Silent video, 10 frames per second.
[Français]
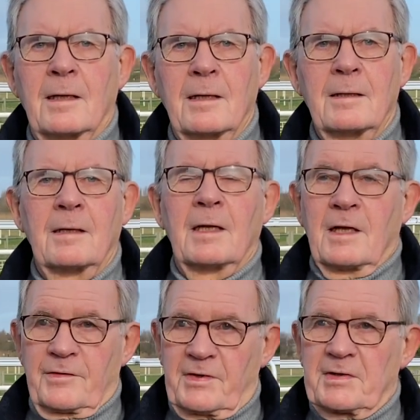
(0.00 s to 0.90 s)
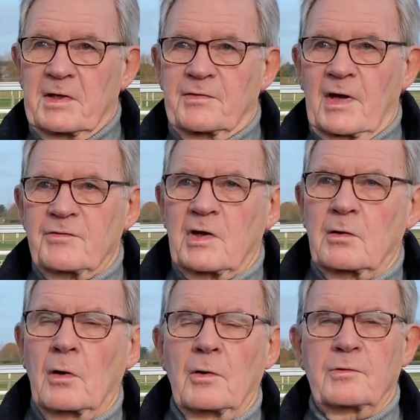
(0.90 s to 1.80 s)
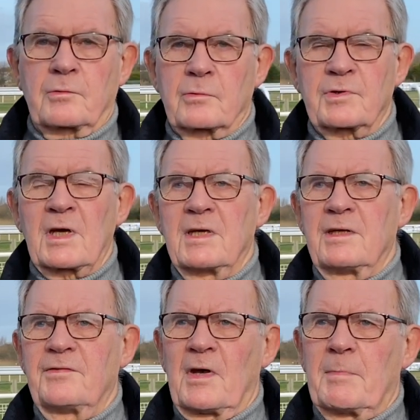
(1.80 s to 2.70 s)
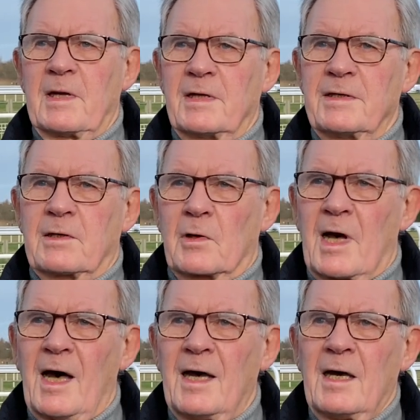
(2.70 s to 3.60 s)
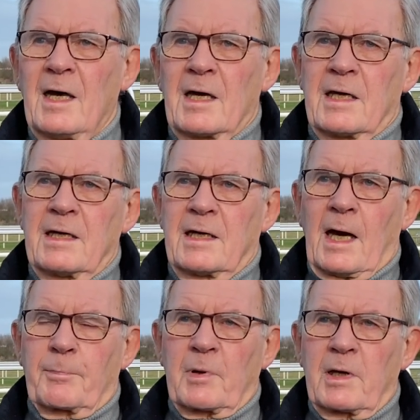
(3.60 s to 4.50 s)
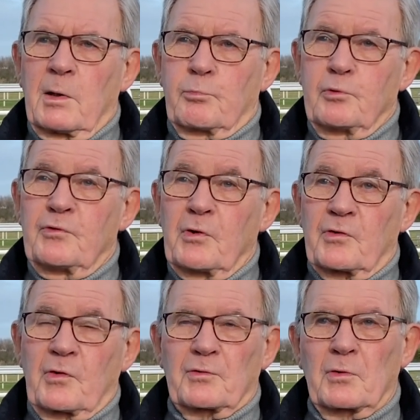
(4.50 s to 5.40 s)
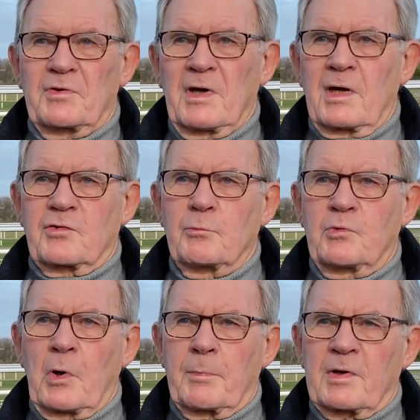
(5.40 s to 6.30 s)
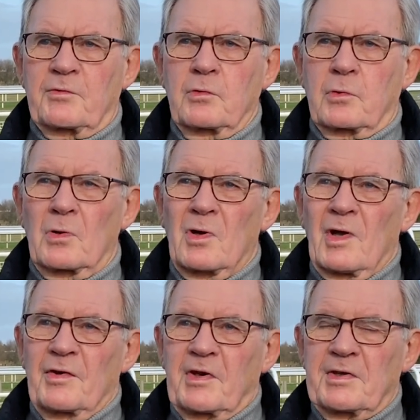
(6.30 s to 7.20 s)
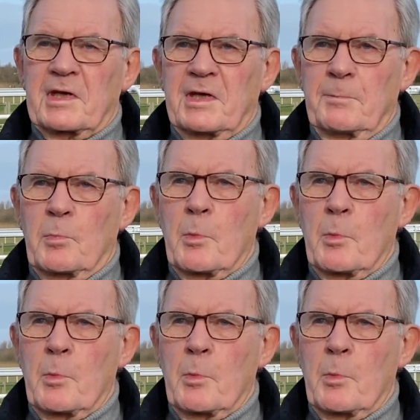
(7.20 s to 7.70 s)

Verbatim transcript: c'est ça C'est exact, j'ai rencontré Isabelle et Nicolas. Et après plusieurs entretiens, je me suis aperçu que cette équipe me